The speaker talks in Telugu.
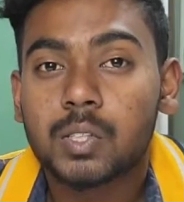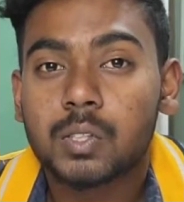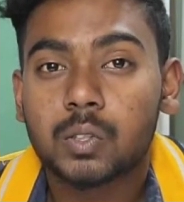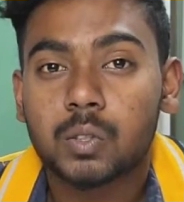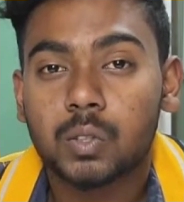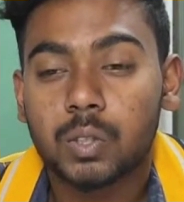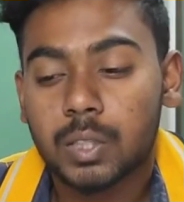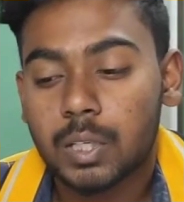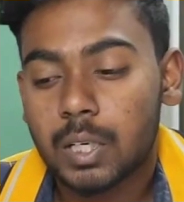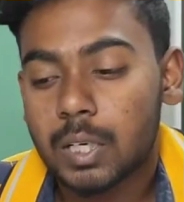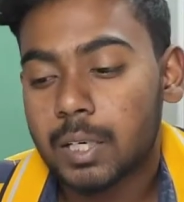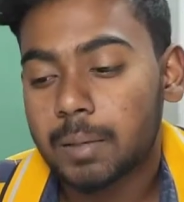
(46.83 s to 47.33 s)
సో
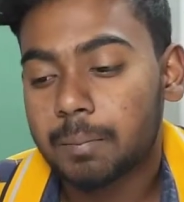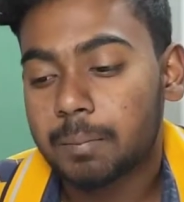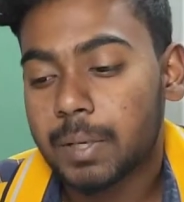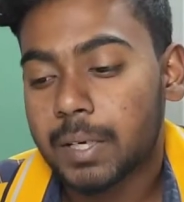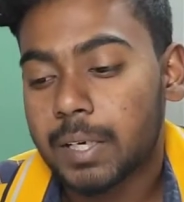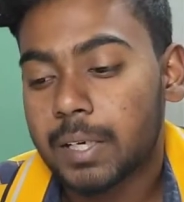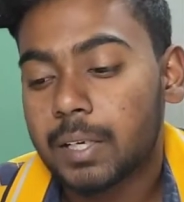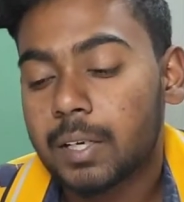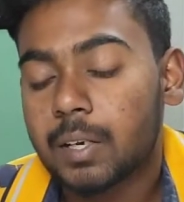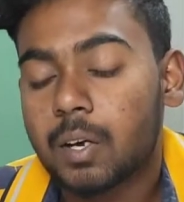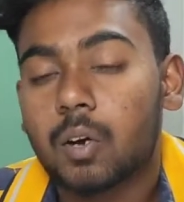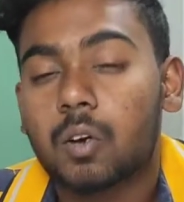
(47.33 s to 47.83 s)
ఇట్లాంటి
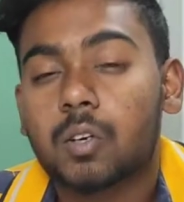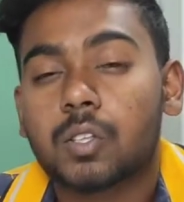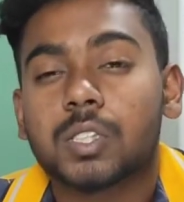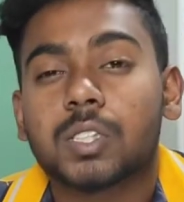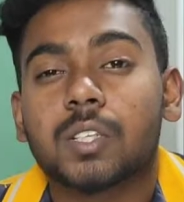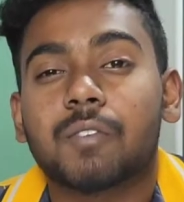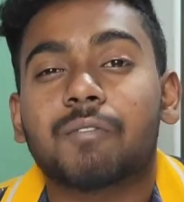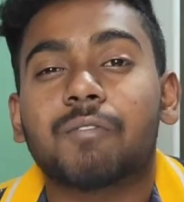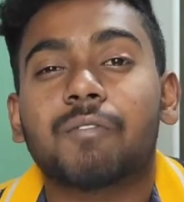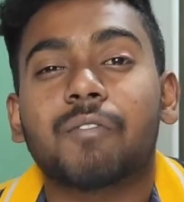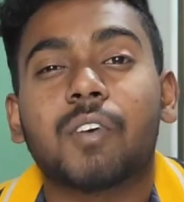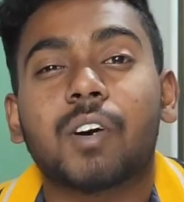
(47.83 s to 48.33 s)
మరిన్ని
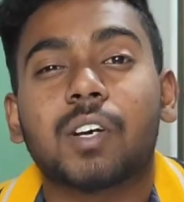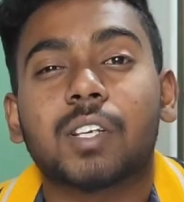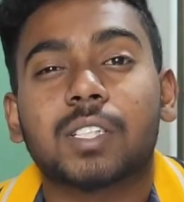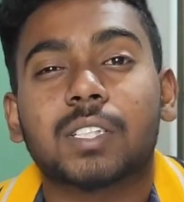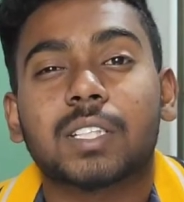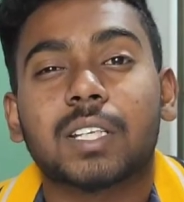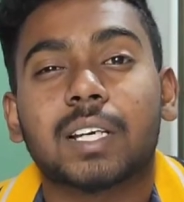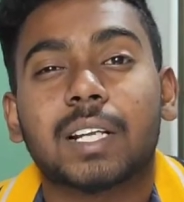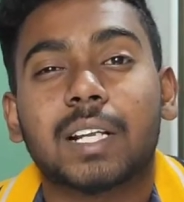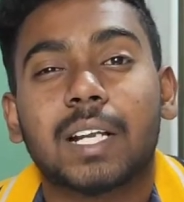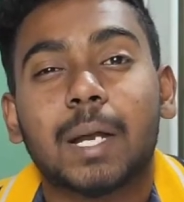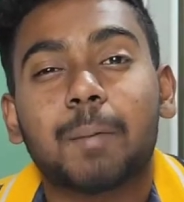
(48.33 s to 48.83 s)
అవసరం
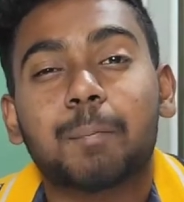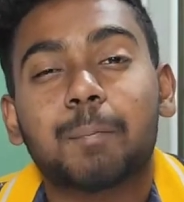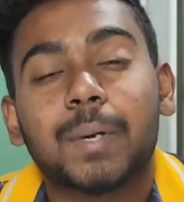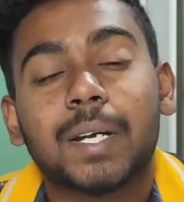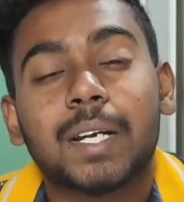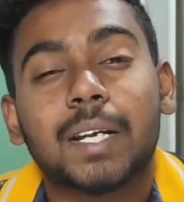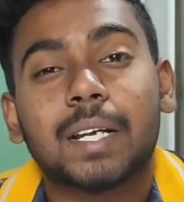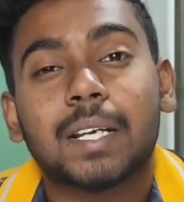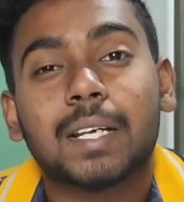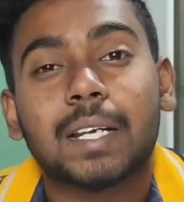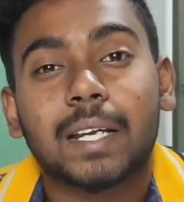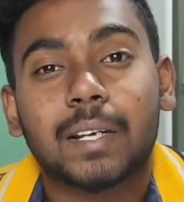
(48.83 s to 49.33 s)
ఫాస్ట్
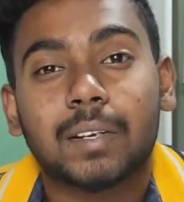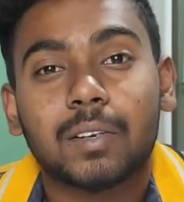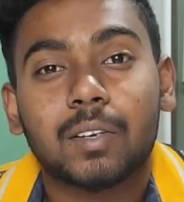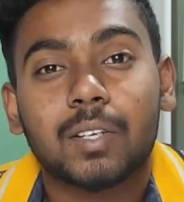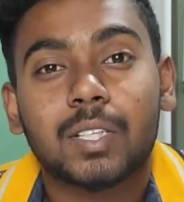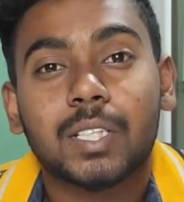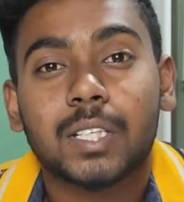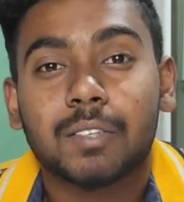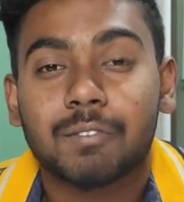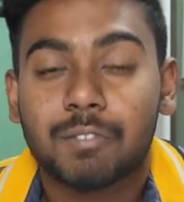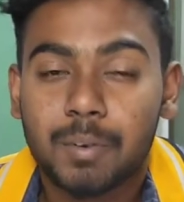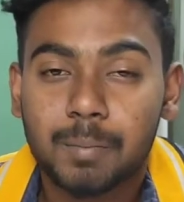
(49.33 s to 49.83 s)
ర్యాపిడ్
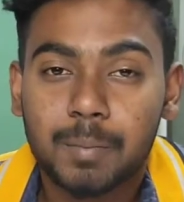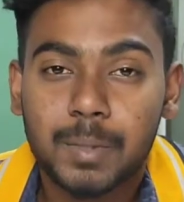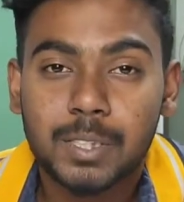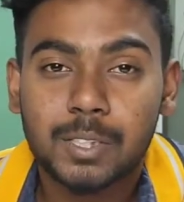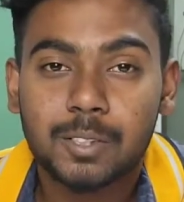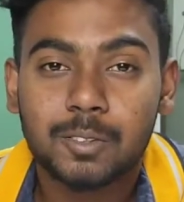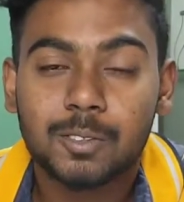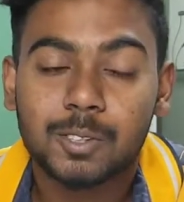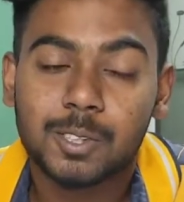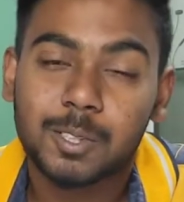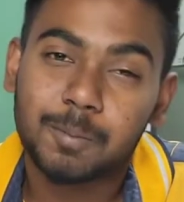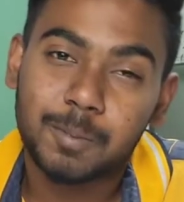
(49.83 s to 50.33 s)
టెక్నాలజీ
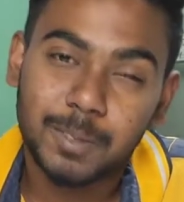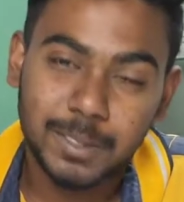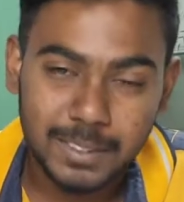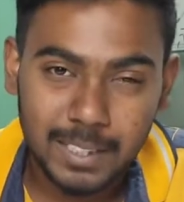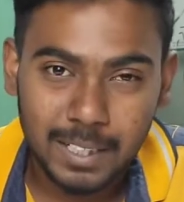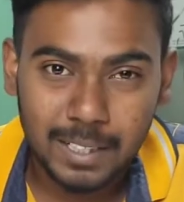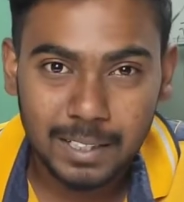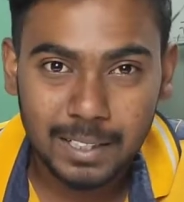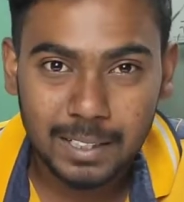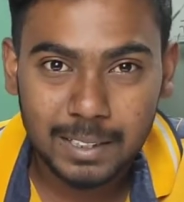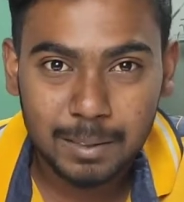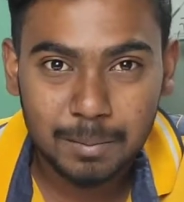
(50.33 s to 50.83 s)
ఇన్ఫర్మేషన్ కోసం మన
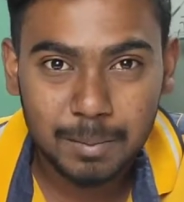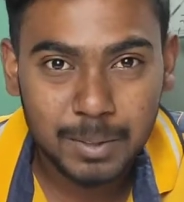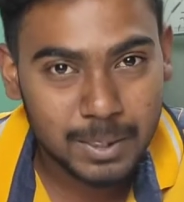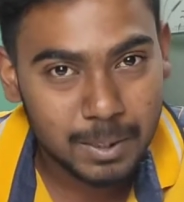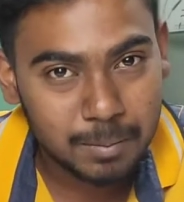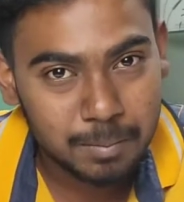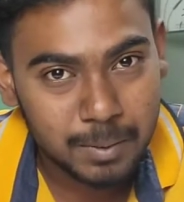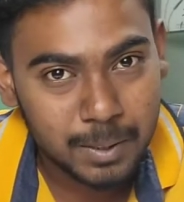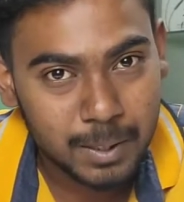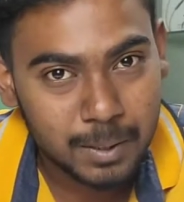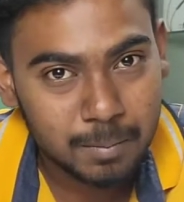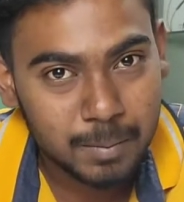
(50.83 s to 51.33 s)
ఛానల్కి అయితే మీరు
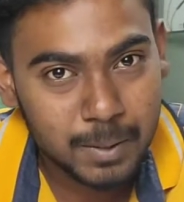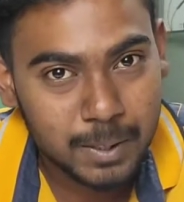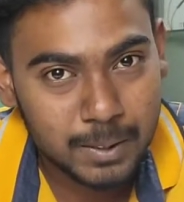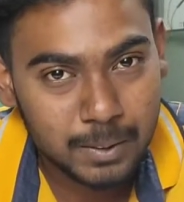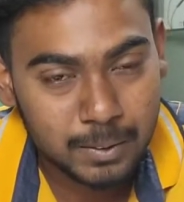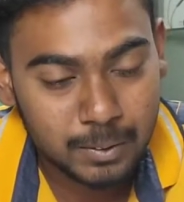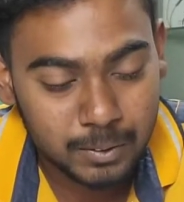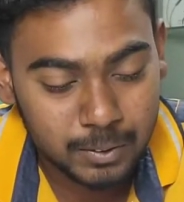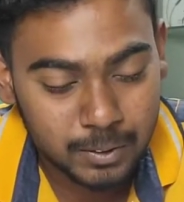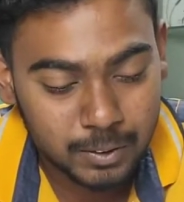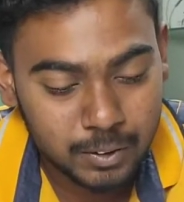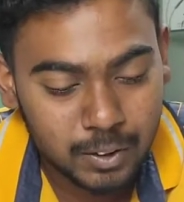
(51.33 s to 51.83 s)
సబ్స్క్రైబ్
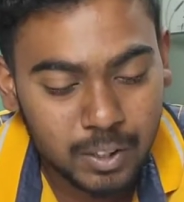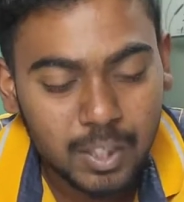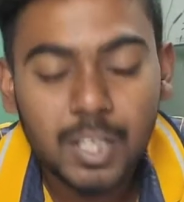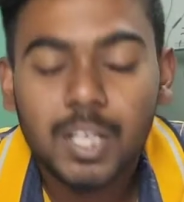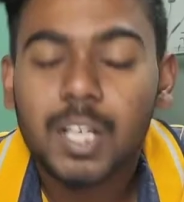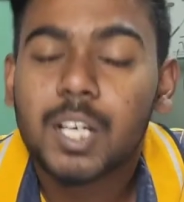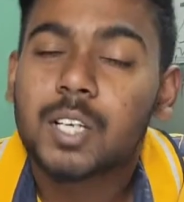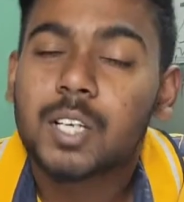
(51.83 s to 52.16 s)
చేసుకోవచ్చు